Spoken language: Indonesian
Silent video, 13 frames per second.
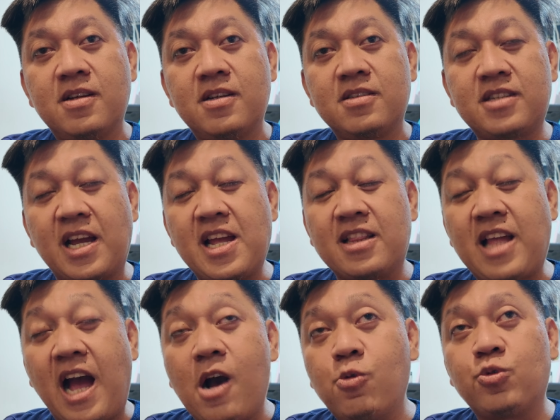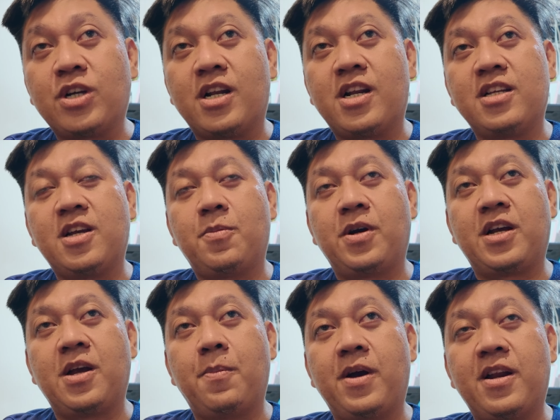saya tahu caranya
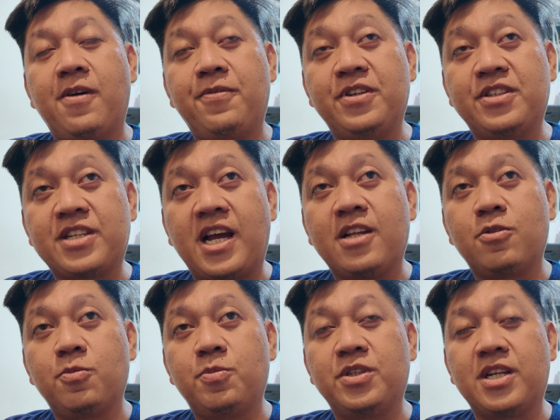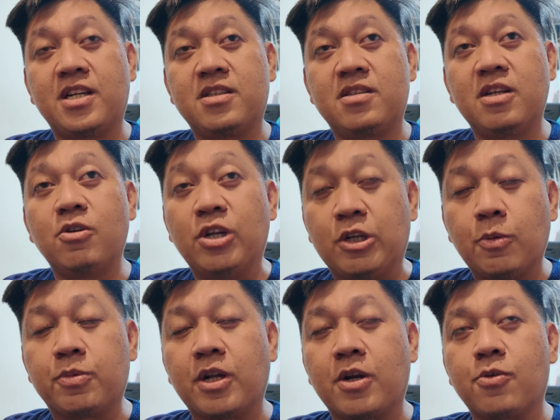bagaimana visa itu bisa
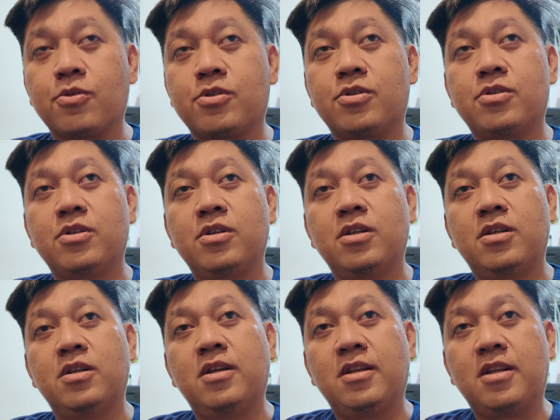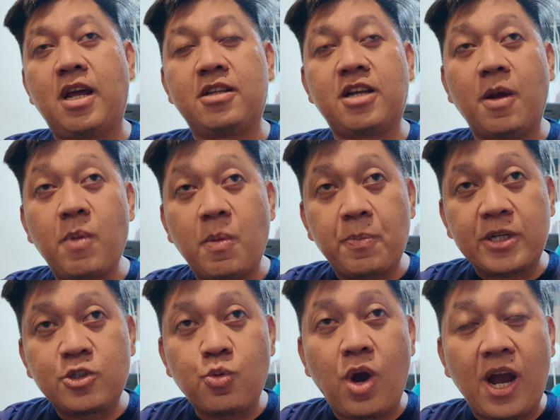hidup terus dan saya
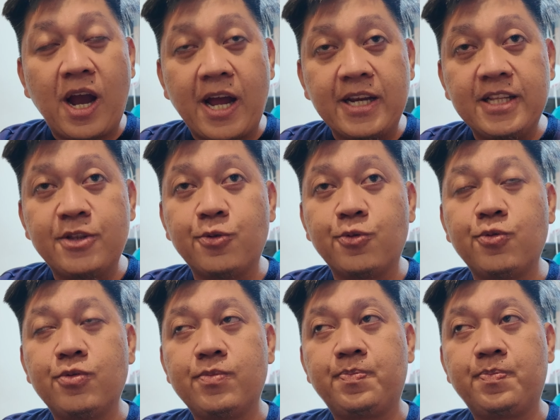memperjuangkan itu